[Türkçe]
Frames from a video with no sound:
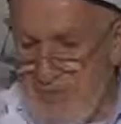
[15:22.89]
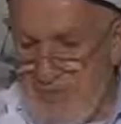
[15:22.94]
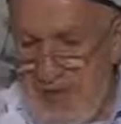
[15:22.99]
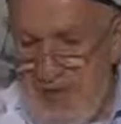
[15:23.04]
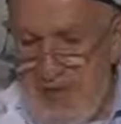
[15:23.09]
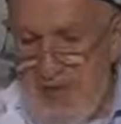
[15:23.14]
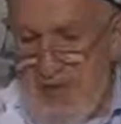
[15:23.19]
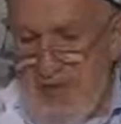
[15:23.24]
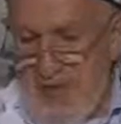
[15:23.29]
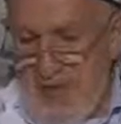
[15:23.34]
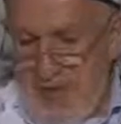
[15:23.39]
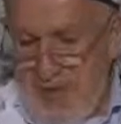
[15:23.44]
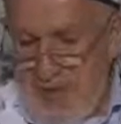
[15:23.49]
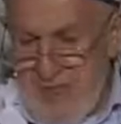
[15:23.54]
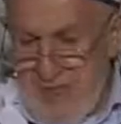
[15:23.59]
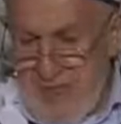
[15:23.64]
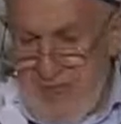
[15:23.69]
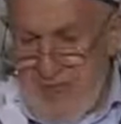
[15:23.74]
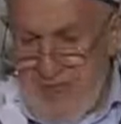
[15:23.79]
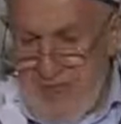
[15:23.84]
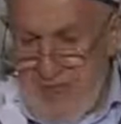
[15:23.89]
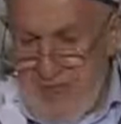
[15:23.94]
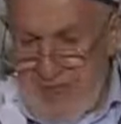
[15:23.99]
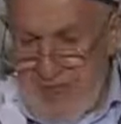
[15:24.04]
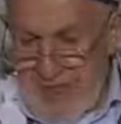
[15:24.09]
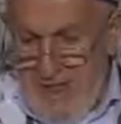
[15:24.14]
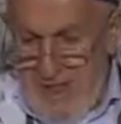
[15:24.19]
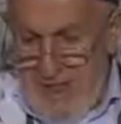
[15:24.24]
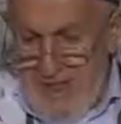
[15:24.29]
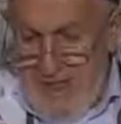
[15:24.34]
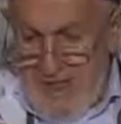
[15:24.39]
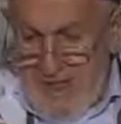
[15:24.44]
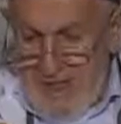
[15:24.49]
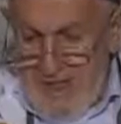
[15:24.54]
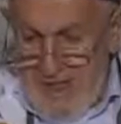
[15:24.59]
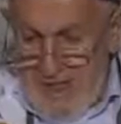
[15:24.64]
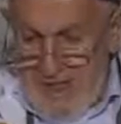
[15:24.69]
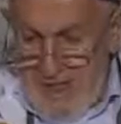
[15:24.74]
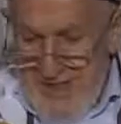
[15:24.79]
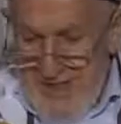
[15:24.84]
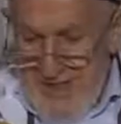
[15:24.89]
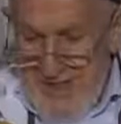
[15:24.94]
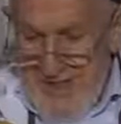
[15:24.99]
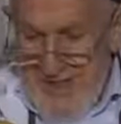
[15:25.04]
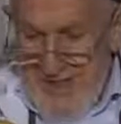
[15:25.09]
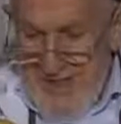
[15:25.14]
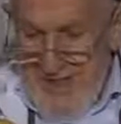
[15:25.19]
Ben ahsaha dakhalel cenne